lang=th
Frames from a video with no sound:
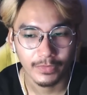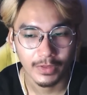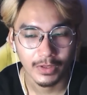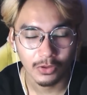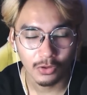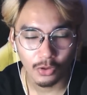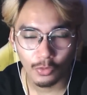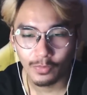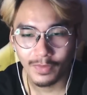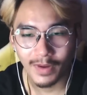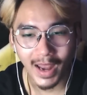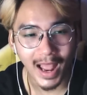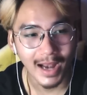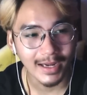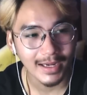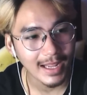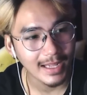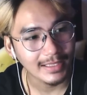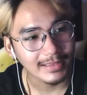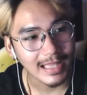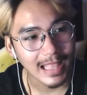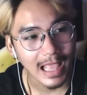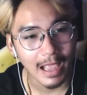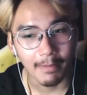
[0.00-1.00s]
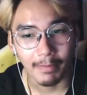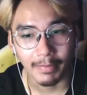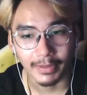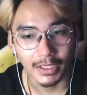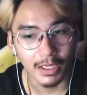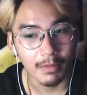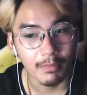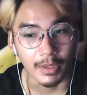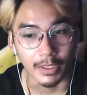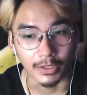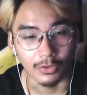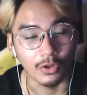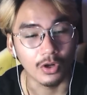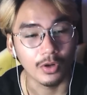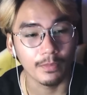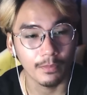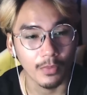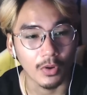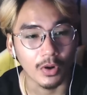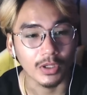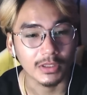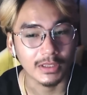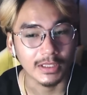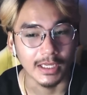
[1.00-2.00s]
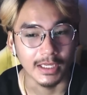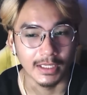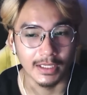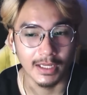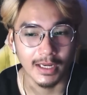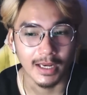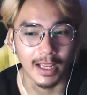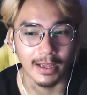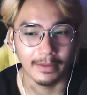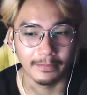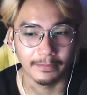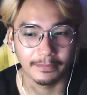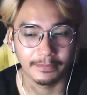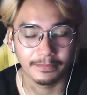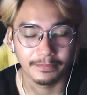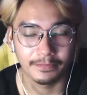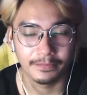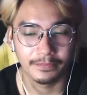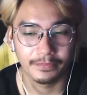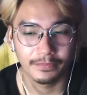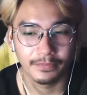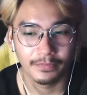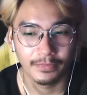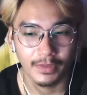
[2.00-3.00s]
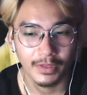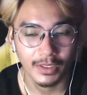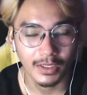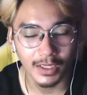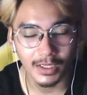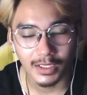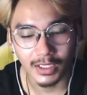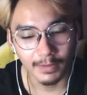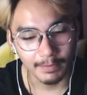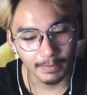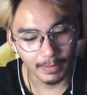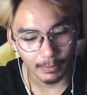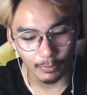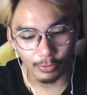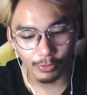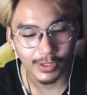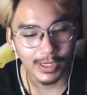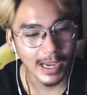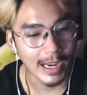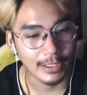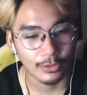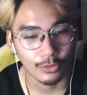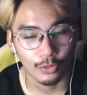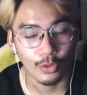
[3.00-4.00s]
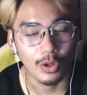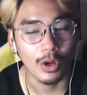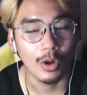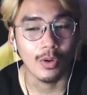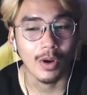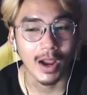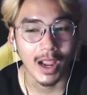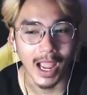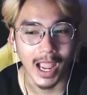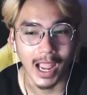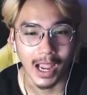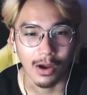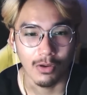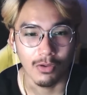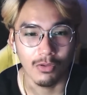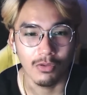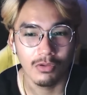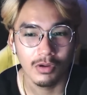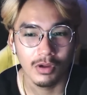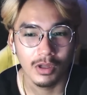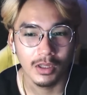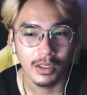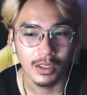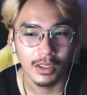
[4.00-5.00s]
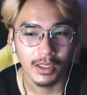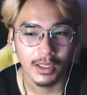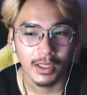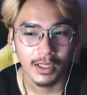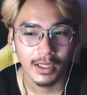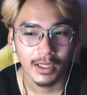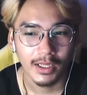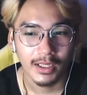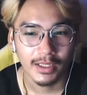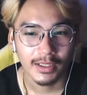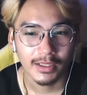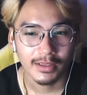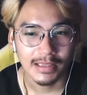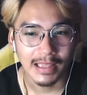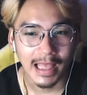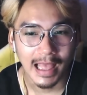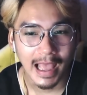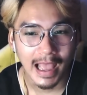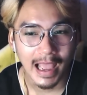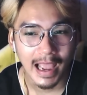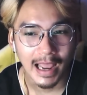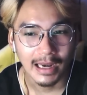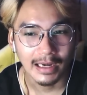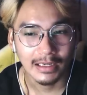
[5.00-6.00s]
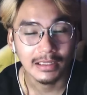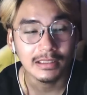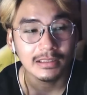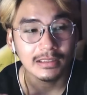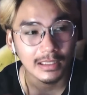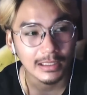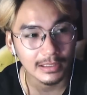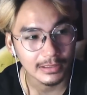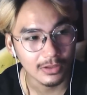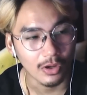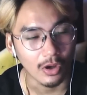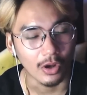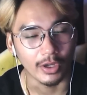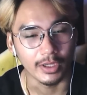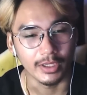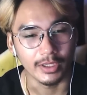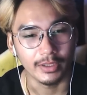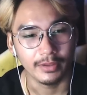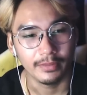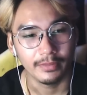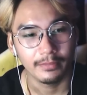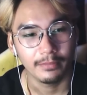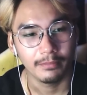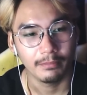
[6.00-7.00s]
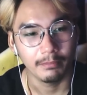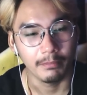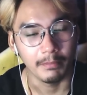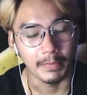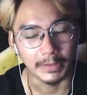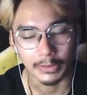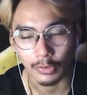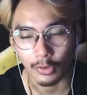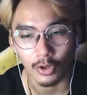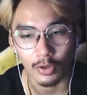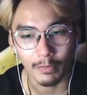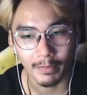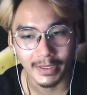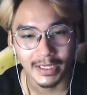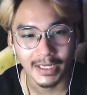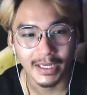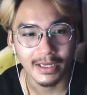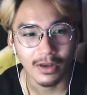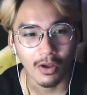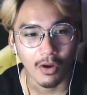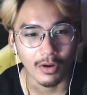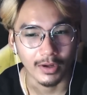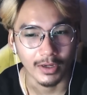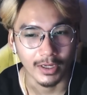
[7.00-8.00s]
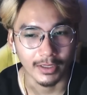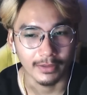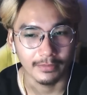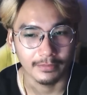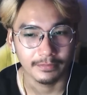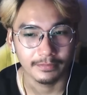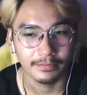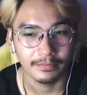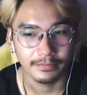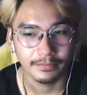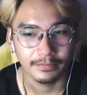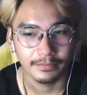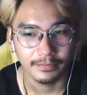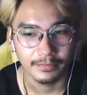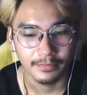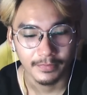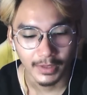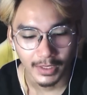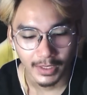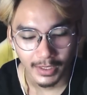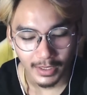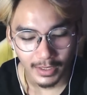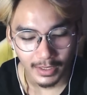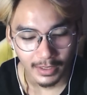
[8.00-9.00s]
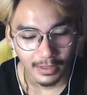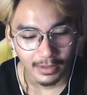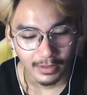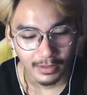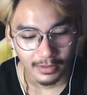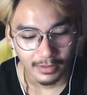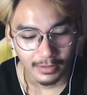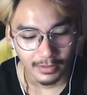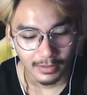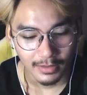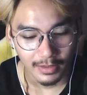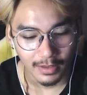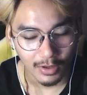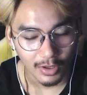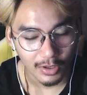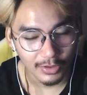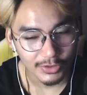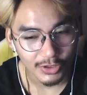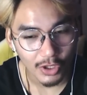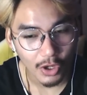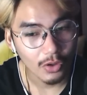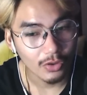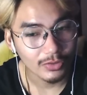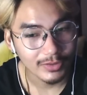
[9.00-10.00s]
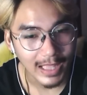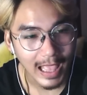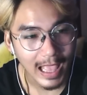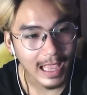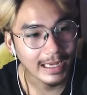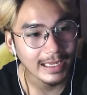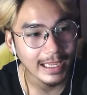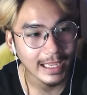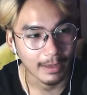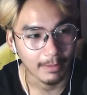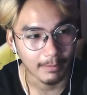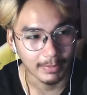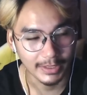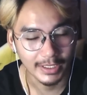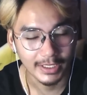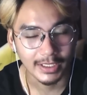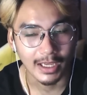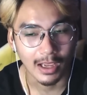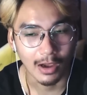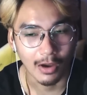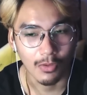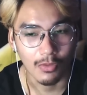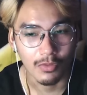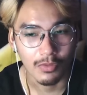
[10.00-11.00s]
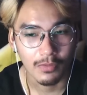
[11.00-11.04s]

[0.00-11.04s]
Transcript: รูปร่างหน้าตามันก็เหมือนคนปกตินี่แหละก็คือเป็นผู้ชายตัวขาวๆตาลึกๆหน่อยเหมือนคนไม่ได้นอนอ่ะแล้วก็จ้องตาแข็งมาที่เขา